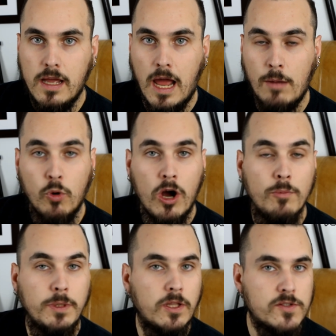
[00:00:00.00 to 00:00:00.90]
Elle mourra en
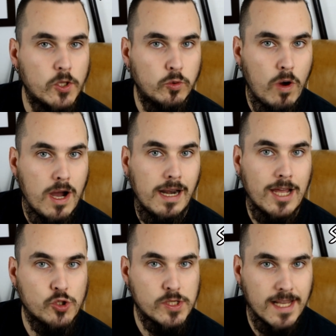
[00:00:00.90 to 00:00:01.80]
1903 à
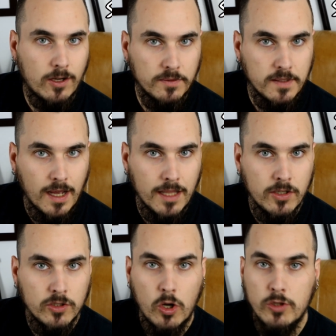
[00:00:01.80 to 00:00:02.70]
l'âge de 51
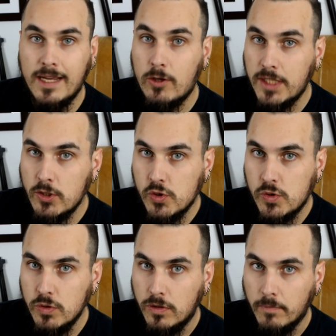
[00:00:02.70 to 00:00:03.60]
ans dans le Dakota du
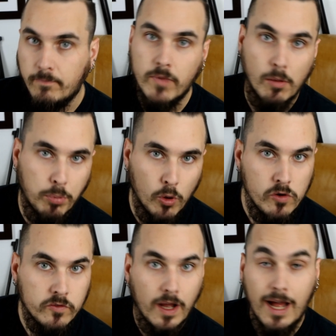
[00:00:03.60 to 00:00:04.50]
Sud.
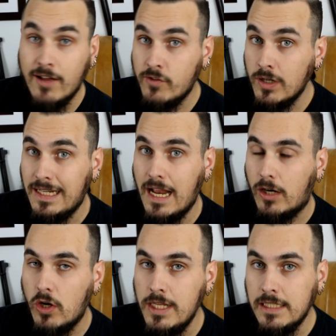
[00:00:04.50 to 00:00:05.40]
Pauvre, aveugle et
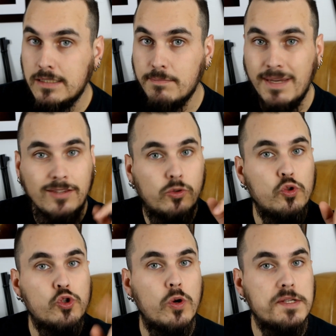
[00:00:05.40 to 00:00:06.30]
alcoolique, mais
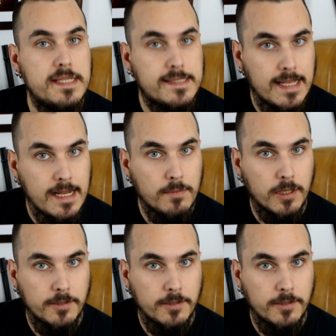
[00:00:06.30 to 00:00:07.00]
toujours aussi célèbre.